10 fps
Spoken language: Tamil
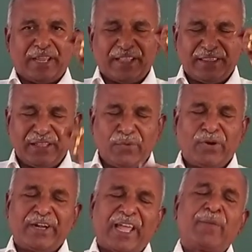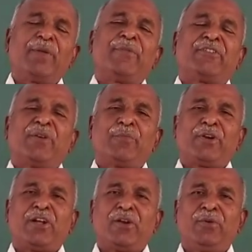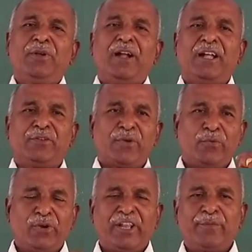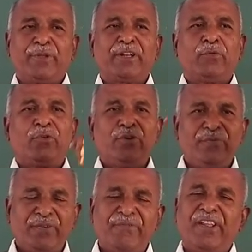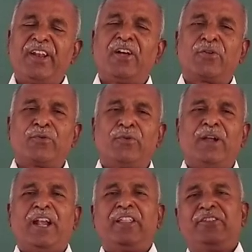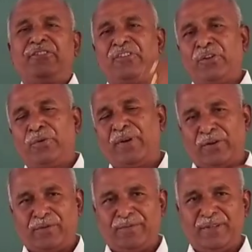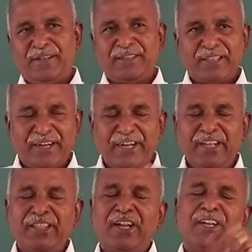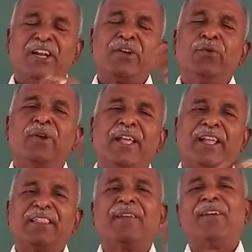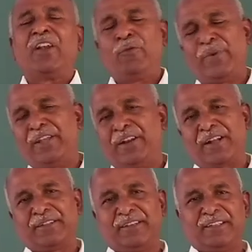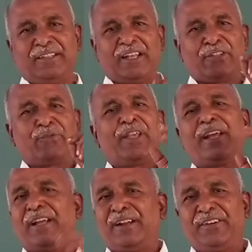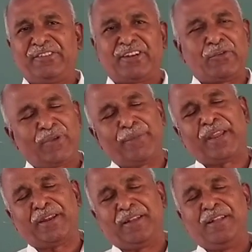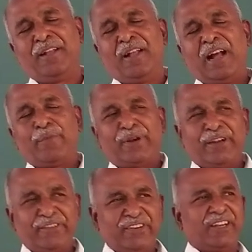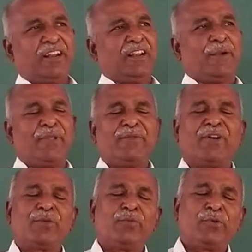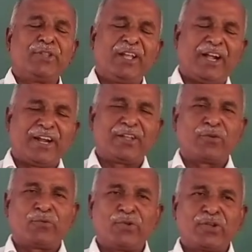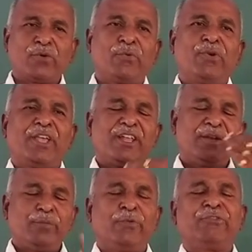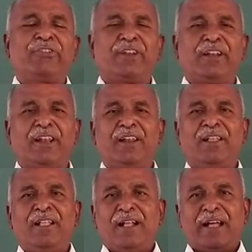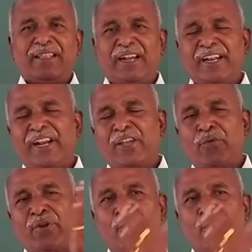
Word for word: எந்த ஒரு டைமில் மெஷர் பண்ணாலும் அதனுடைய வோல்டேஜ் பார்த்தீங்கன்னா ஒன்று ஃபிஃப்டீனாக இருக்கும் அல்லது ஜீரோவாக இருக்கும் இந்த ரெண்டுத்துக்கு நடுவில் எந்த வேல்யூமே இருக்காது இதுதான் அதனுடைய டிஜிட்டலுடைய மெயின் அப்போ டிஜிட்டல் அப்படின்னு வரும்போது அதுக்கு கொடுக்கக்கூடிய இன்புட் சிக்னல் அதனால் கிடைக்கக்கூடிய